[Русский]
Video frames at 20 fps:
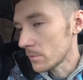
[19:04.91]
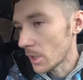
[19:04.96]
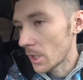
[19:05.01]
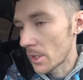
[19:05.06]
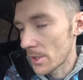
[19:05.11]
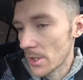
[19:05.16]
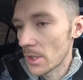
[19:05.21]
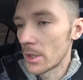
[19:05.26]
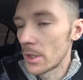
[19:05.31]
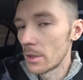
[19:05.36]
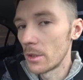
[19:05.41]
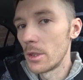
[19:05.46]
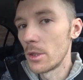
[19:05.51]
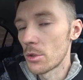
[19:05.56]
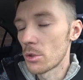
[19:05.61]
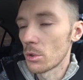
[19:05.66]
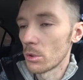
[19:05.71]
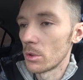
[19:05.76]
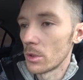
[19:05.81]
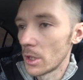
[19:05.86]
Хозяин
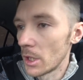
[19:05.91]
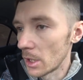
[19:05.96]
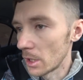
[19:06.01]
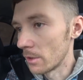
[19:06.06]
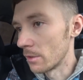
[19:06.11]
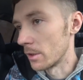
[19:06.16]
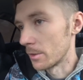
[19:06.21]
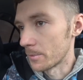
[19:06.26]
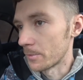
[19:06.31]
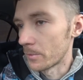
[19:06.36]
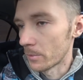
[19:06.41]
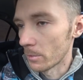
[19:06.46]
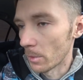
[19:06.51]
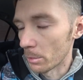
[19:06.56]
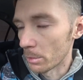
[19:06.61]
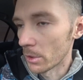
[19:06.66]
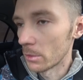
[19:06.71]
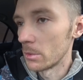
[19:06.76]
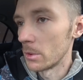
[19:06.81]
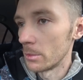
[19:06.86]
говорит, что он гелевый.
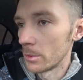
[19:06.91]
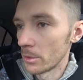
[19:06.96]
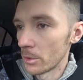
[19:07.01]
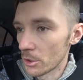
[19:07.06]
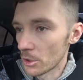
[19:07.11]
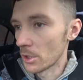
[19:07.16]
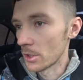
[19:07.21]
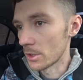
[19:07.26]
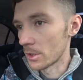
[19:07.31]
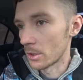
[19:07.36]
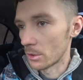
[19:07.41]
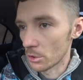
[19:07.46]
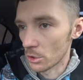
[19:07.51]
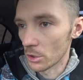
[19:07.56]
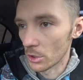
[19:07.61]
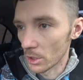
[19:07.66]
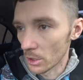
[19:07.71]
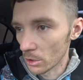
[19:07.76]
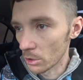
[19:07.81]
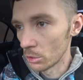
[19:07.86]
Попробуем его сейчас,
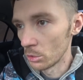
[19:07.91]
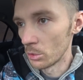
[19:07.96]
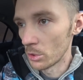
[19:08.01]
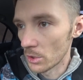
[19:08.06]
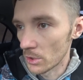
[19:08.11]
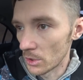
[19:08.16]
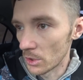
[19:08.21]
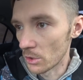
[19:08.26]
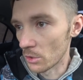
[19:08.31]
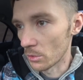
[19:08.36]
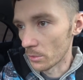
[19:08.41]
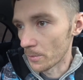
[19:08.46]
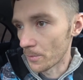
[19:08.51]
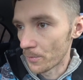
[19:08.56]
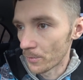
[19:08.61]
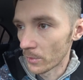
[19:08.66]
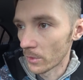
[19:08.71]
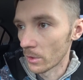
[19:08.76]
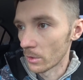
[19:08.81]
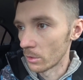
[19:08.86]
короче, толкнуть снизу.
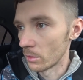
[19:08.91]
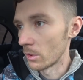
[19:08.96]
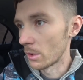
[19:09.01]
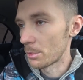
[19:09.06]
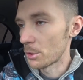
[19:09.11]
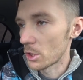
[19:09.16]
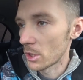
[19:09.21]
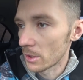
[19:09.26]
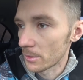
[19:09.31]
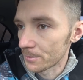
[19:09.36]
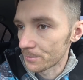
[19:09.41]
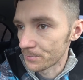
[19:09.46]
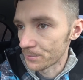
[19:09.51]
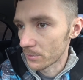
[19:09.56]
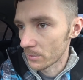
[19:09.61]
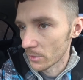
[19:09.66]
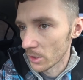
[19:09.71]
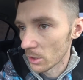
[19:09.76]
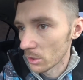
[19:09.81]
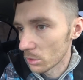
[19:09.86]
Но вообще,
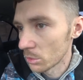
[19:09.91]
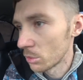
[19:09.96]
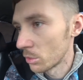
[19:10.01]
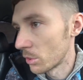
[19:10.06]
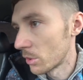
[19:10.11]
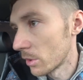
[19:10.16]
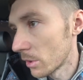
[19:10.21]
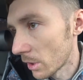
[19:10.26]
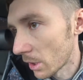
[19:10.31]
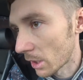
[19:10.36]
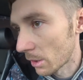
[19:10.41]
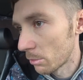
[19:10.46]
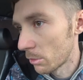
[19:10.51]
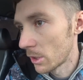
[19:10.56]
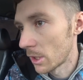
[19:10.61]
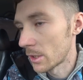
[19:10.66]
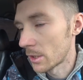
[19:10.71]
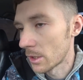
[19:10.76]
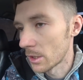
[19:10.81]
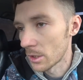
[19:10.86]
толкнуть
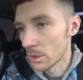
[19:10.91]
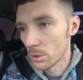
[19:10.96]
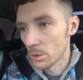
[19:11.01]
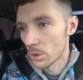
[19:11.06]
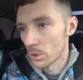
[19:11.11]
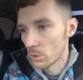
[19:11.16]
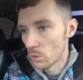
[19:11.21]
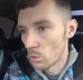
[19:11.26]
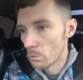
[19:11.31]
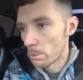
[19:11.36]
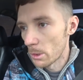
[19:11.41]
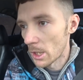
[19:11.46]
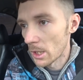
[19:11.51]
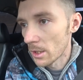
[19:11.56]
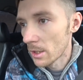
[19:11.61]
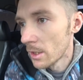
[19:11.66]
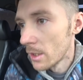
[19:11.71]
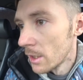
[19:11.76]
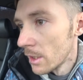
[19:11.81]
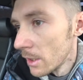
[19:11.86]
аккумулятор, который
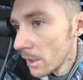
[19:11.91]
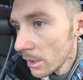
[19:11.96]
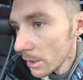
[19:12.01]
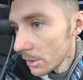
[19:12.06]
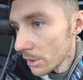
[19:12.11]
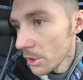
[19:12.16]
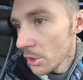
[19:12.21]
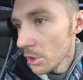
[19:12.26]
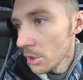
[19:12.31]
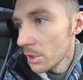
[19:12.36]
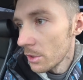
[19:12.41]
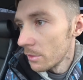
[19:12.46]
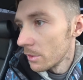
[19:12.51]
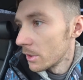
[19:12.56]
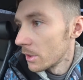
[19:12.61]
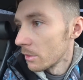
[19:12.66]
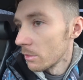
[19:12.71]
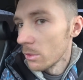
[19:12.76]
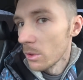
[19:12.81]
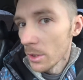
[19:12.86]
упал ниже
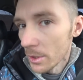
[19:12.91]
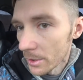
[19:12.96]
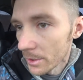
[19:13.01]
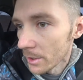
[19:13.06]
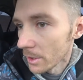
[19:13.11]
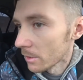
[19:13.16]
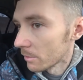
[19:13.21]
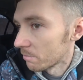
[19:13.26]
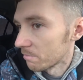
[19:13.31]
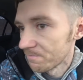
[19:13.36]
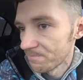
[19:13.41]
9 вольт, это